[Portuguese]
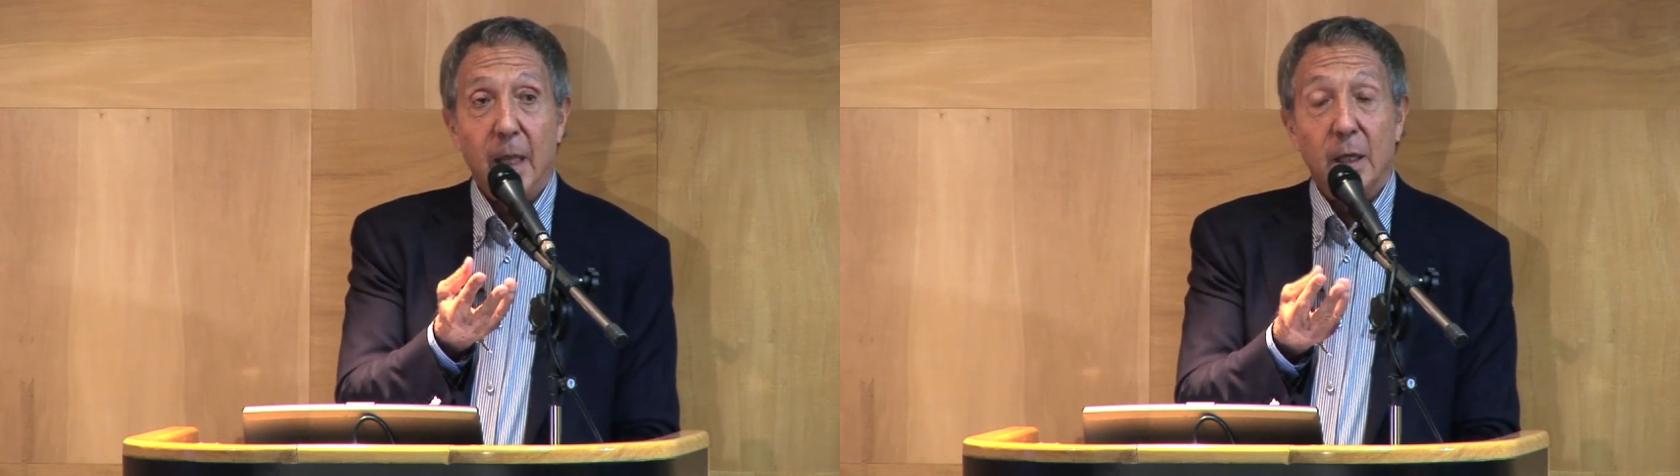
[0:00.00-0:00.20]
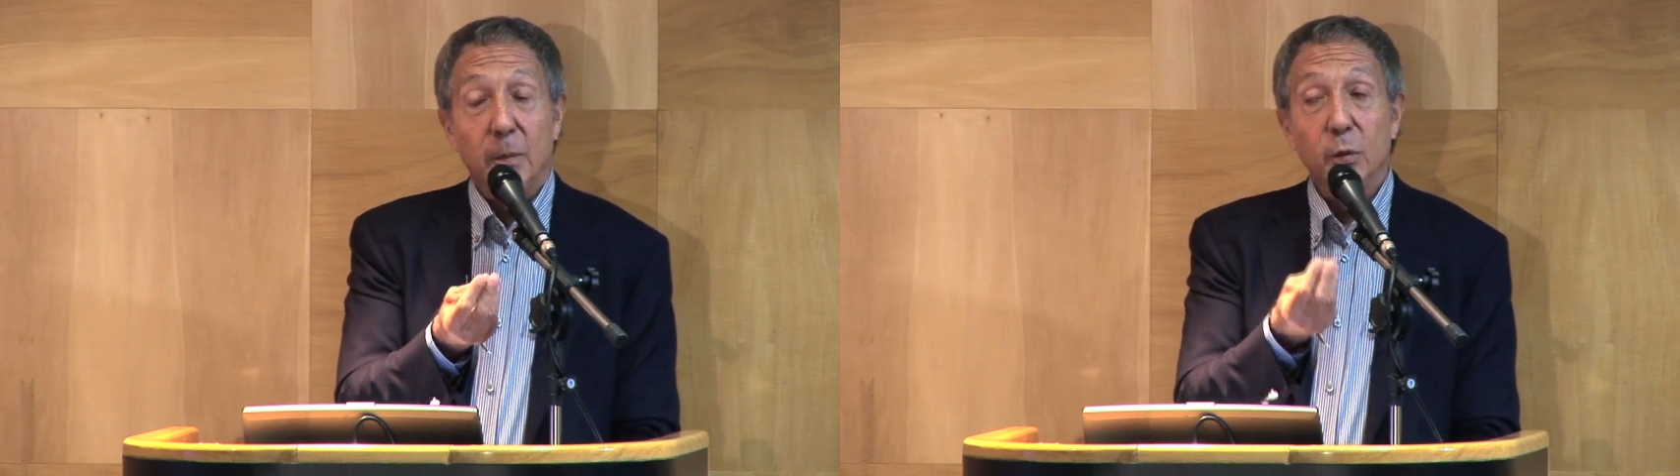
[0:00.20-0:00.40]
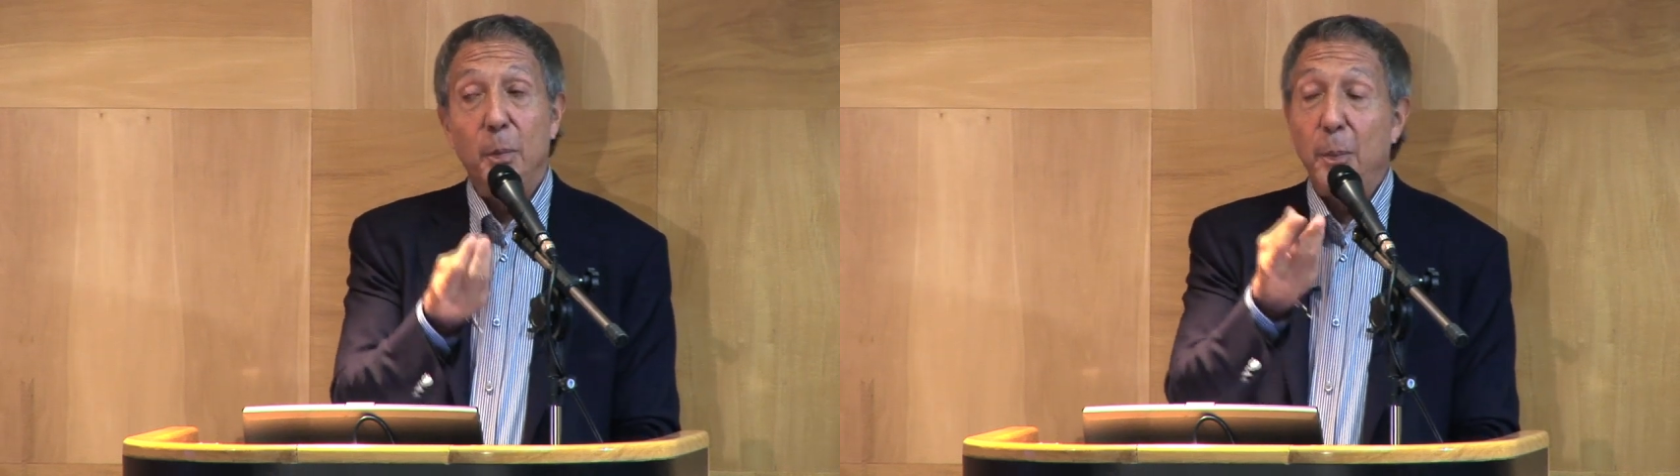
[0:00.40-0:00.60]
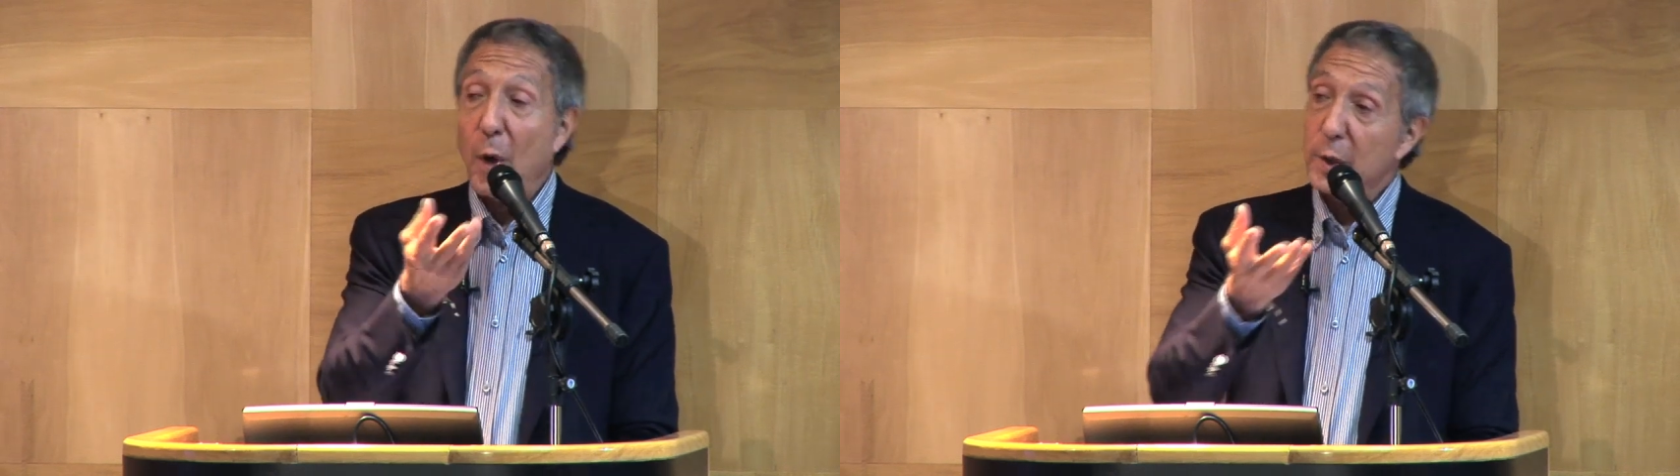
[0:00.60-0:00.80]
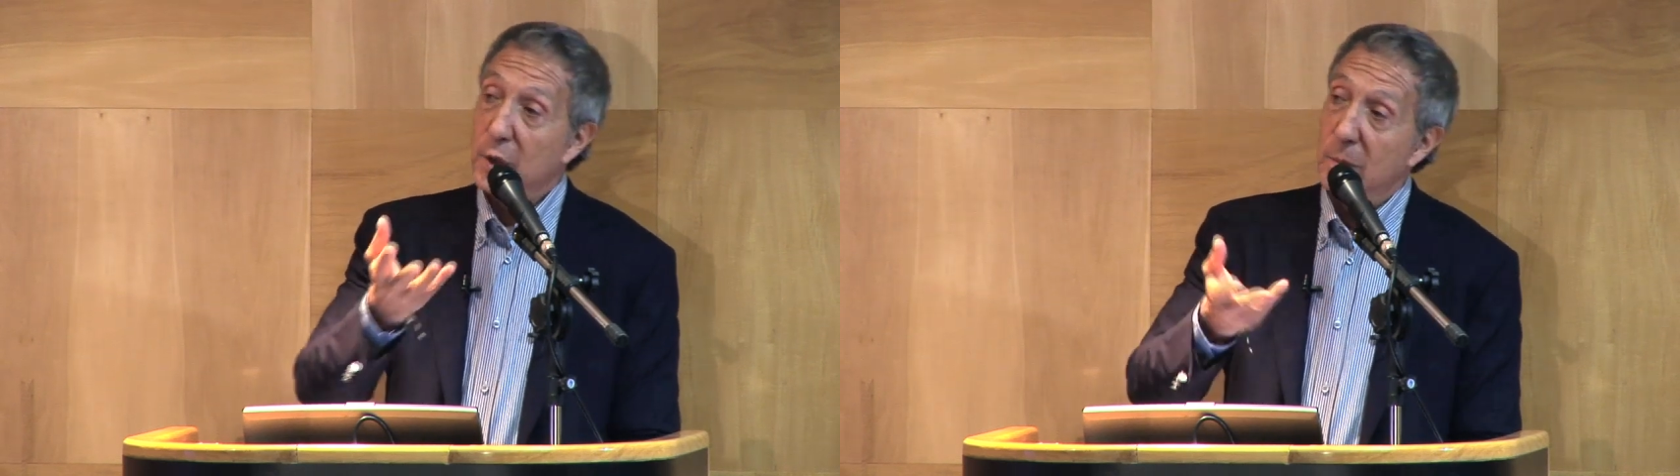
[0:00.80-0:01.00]
Estão muito
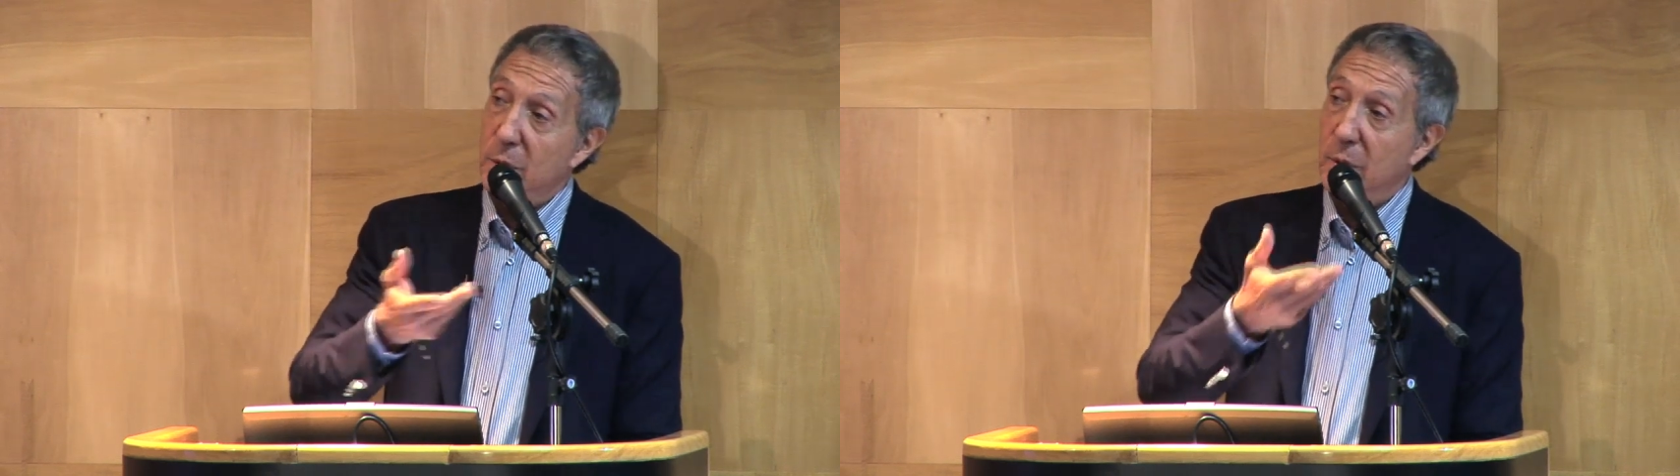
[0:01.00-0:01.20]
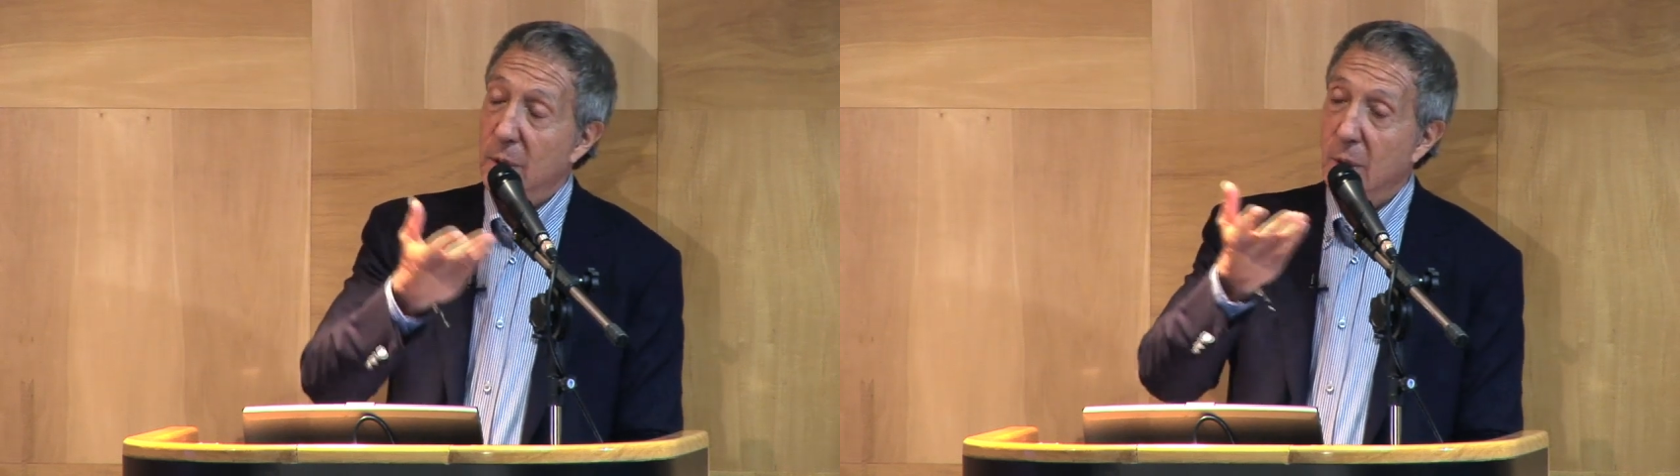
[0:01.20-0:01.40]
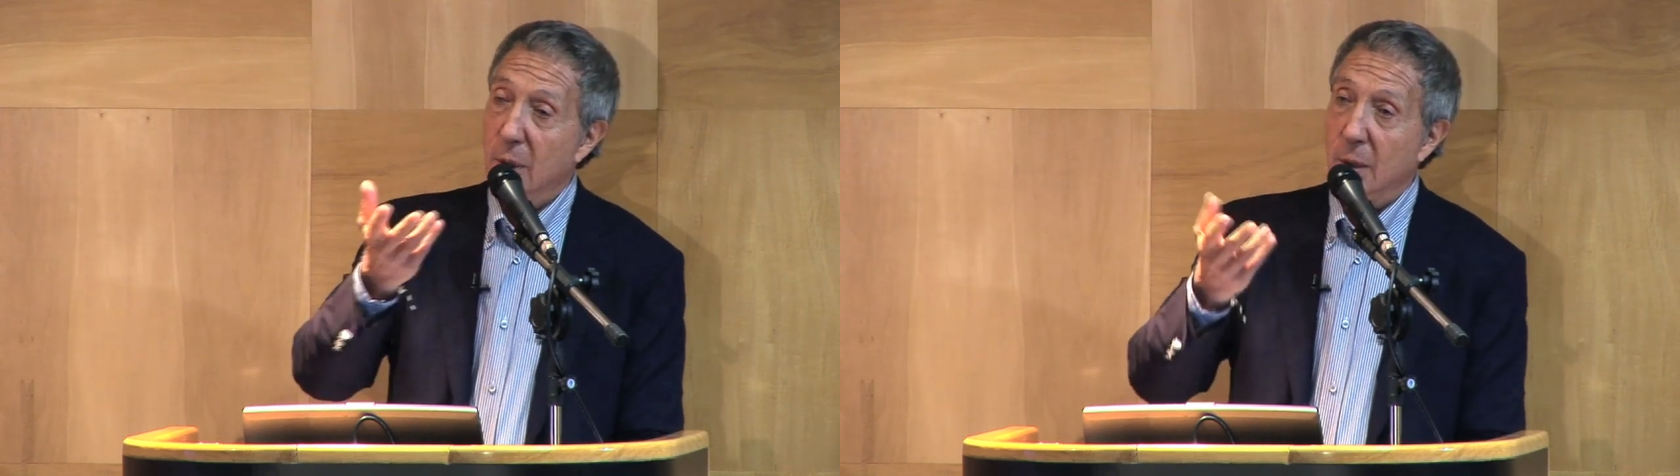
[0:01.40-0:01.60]
próximos